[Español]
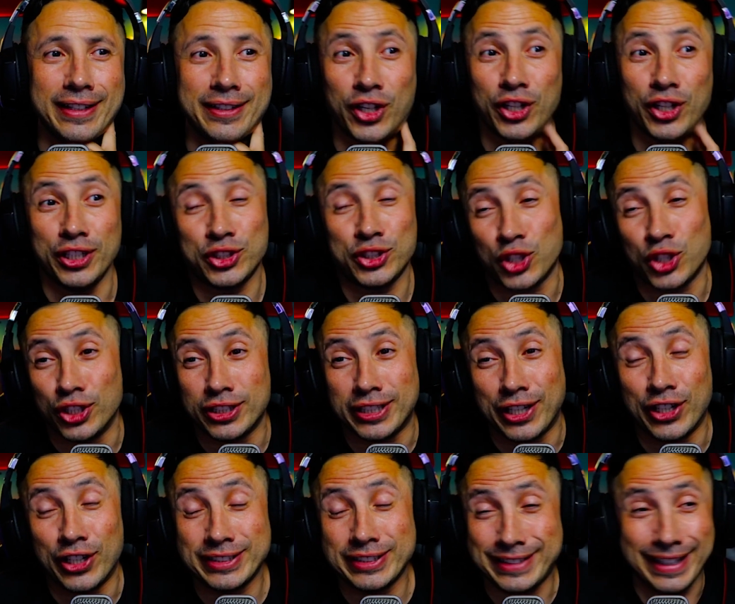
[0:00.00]
No, y yo
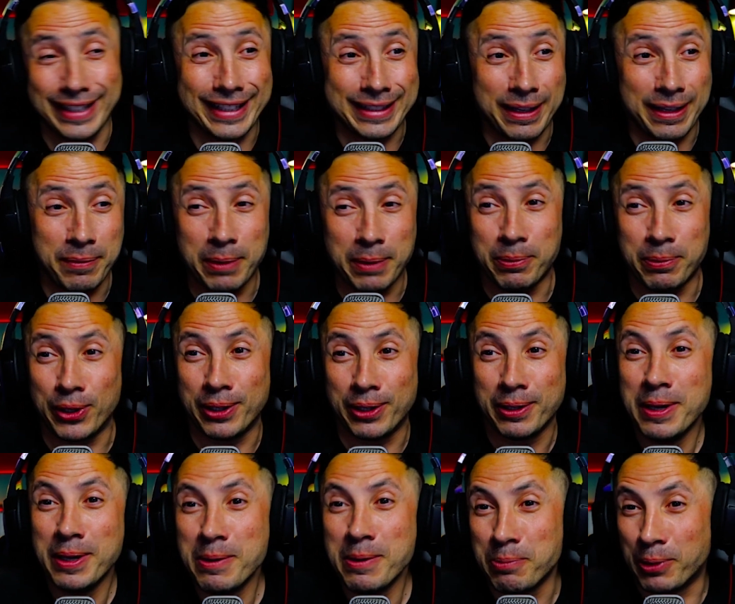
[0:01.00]
tengo ansiedad también por,
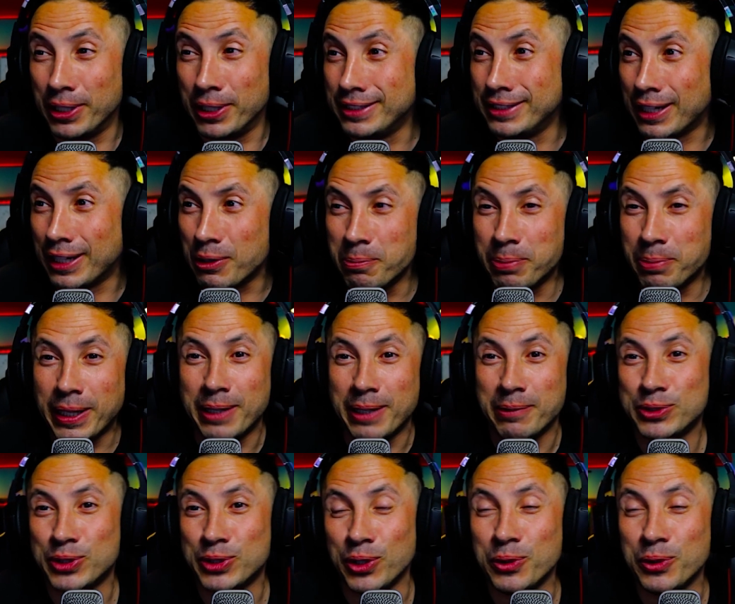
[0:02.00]
interrumpir.
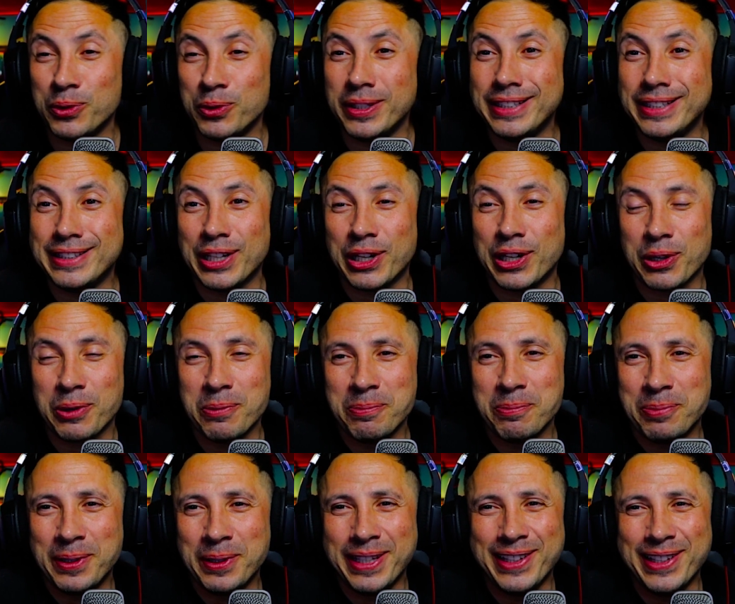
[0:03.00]
Soy un
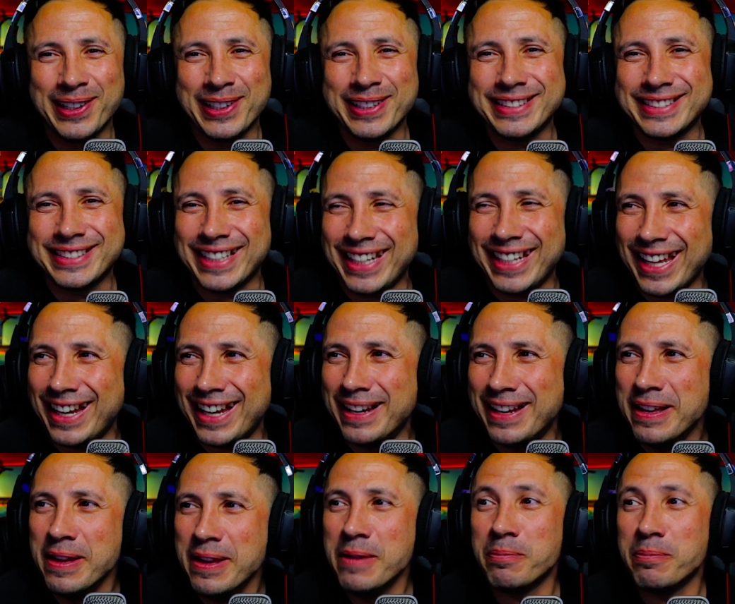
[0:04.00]
interrumpidor serial.
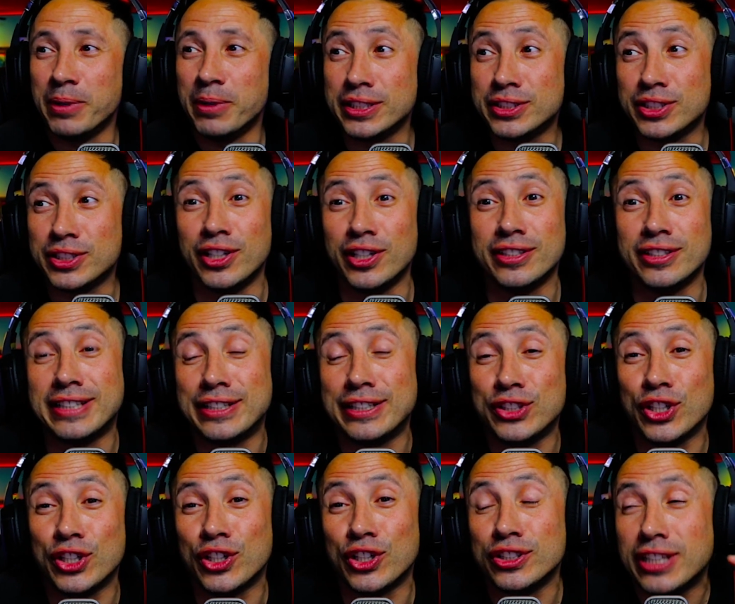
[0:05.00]
Por eso trato
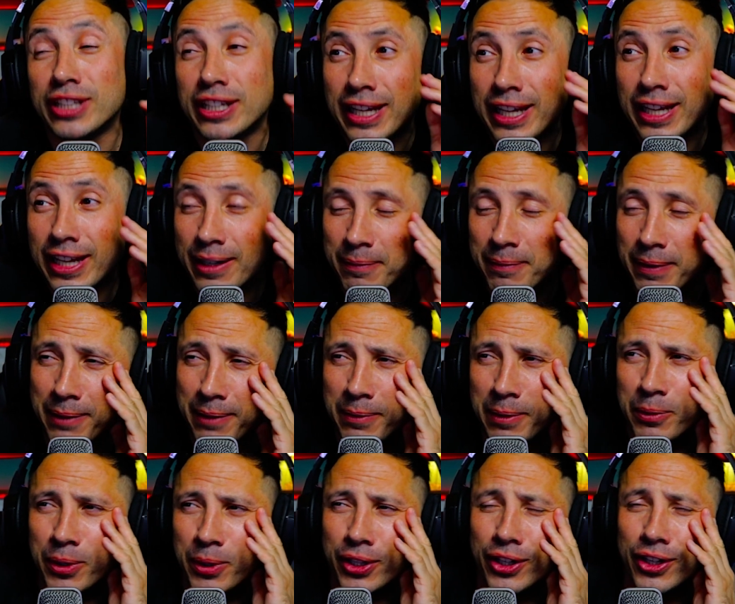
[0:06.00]
de contenerme, me
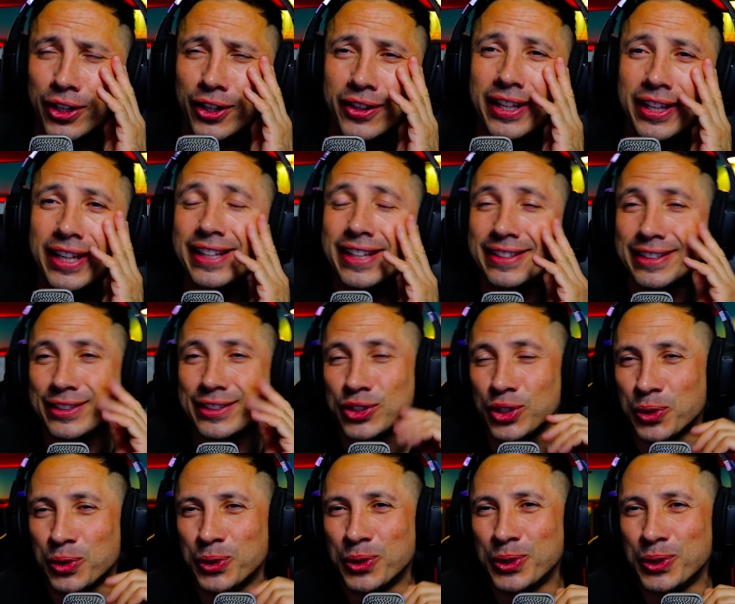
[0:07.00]
muerdo los dientes, yo
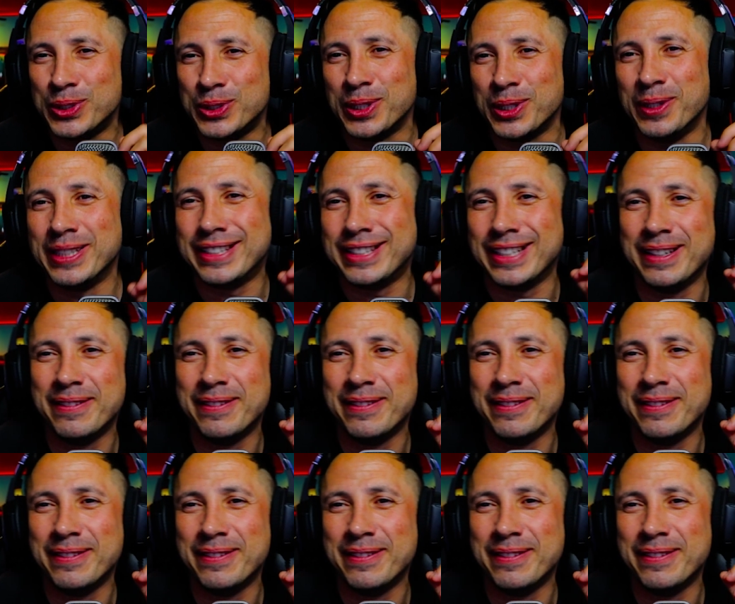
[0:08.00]
escucho, ¿viste?